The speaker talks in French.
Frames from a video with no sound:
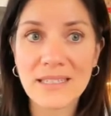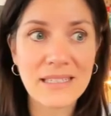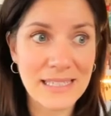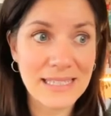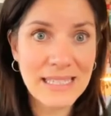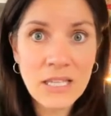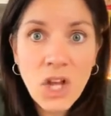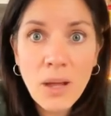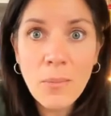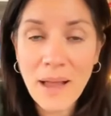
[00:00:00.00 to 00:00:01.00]
C'est
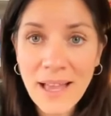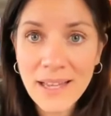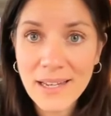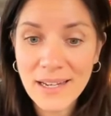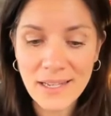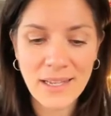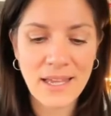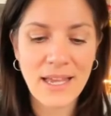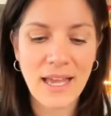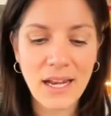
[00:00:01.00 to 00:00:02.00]
normal.
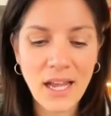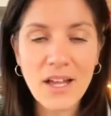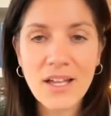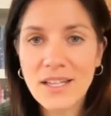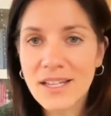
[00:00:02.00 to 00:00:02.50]
Alors,